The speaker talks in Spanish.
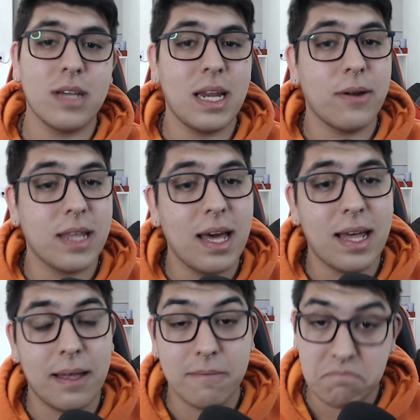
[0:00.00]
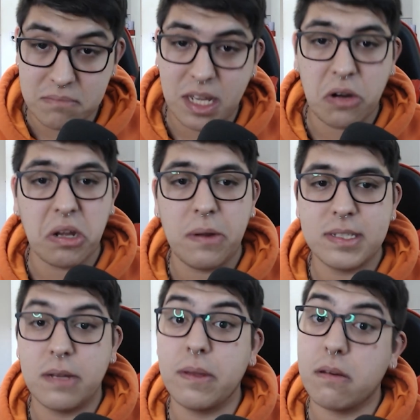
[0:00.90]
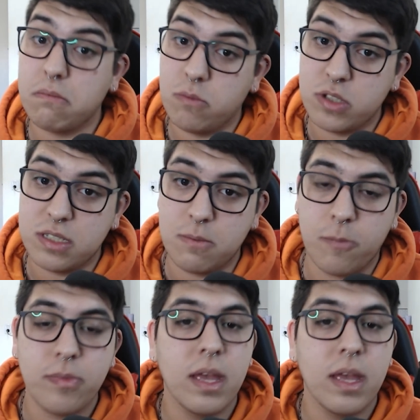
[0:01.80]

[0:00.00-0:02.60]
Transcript: que la verdad creo que les va a servir muchísimo.